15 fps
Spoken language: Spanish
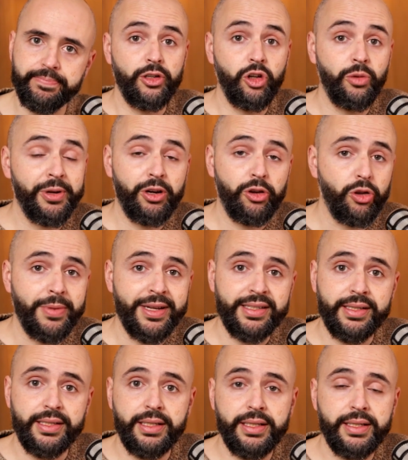No me enrollo
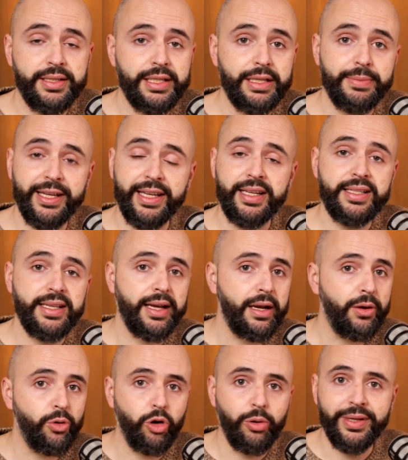más, si me queréis
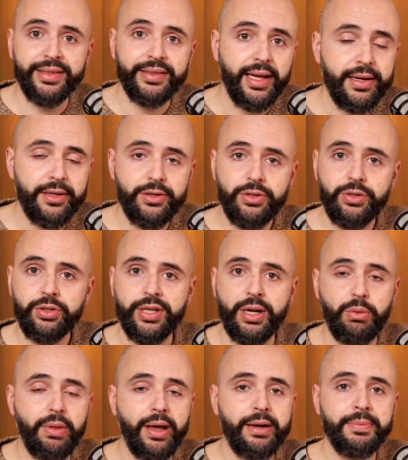dejar algún comentario,
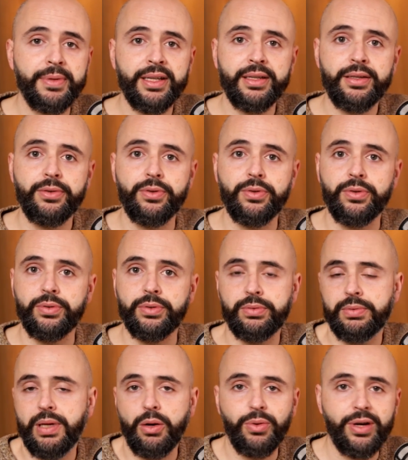saludarme
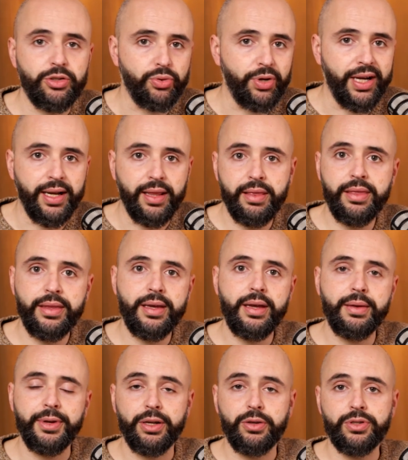o alguna
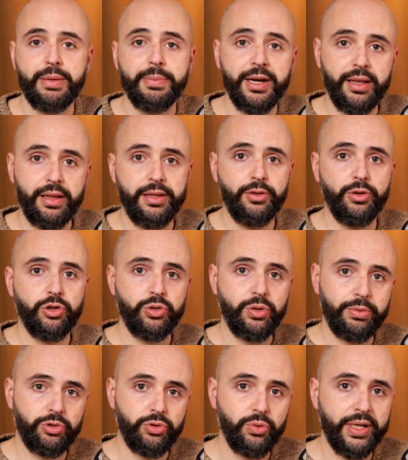sugerencia, a ver qué os ha parecido los
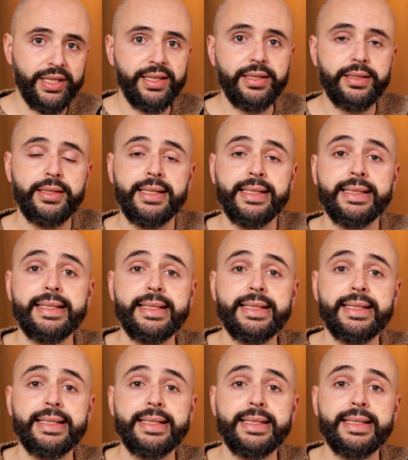nuevos juguetes.